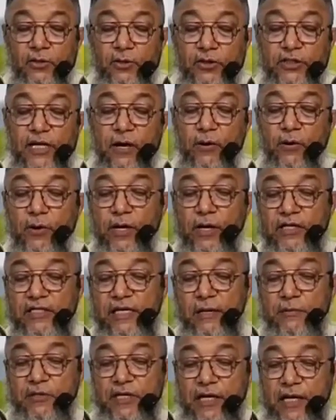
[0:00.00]
তো যাই হোক
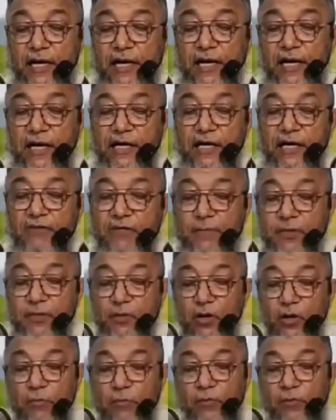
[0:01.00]
ইসলাম হচ্ছে কালেকটিভিজমের
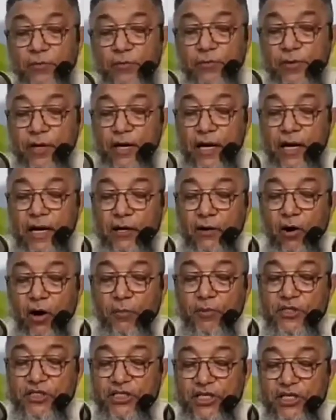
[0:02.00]
ধর্ম আর
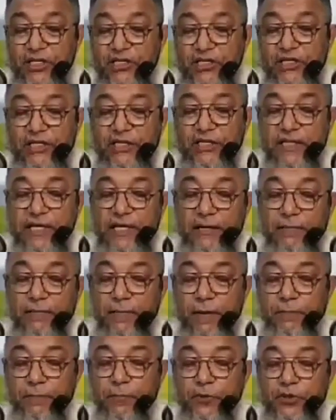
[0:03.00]
অবিশ্বাসীদের বা
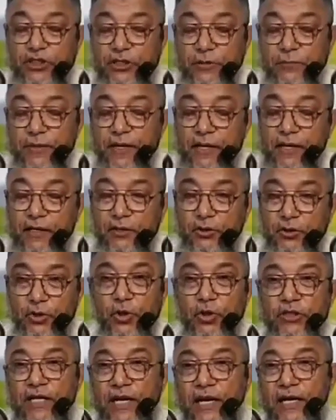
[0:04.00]
পশ্চিমারা
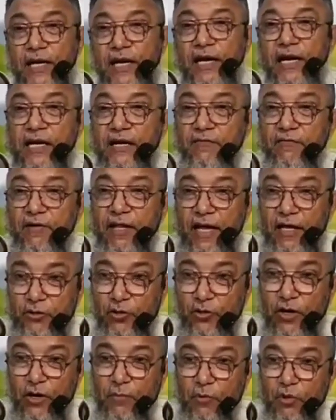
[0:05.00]
যদিও তারা কালেকটিভলি এক
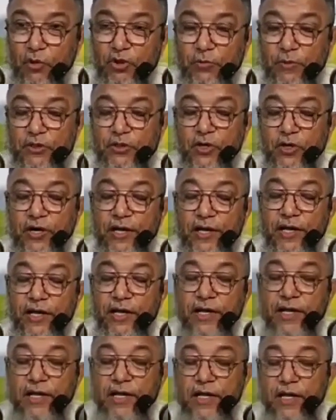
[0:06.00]
ধরনের বসবাস করে
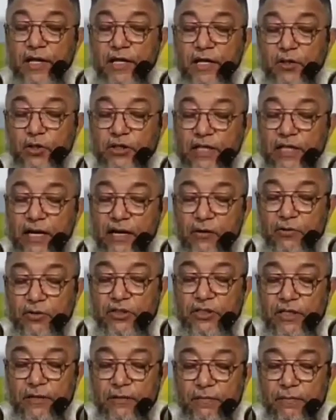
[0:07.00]
কিন্তু তারা
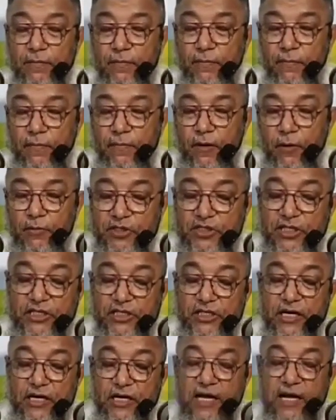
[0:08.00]
হচ্ছে
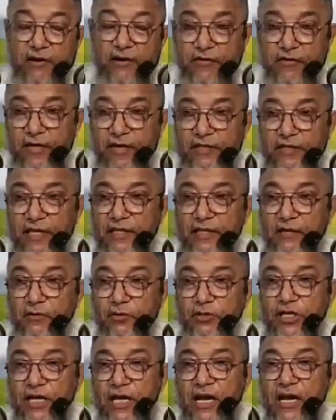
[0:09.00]
অবিশ্বাসীরা কাফেররা তাদের
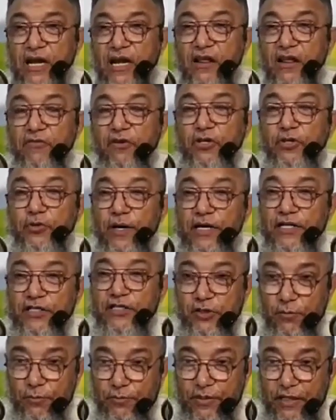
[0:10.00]
হচ্ছে
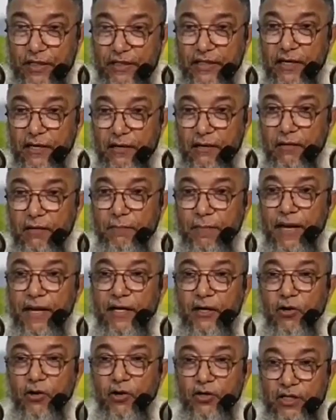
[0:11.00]
ইন্ডিভিজুয়ালিজম তাদের মেন
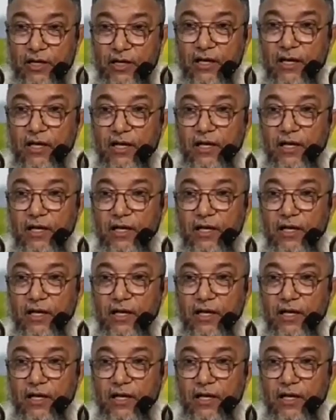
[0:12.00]
কথা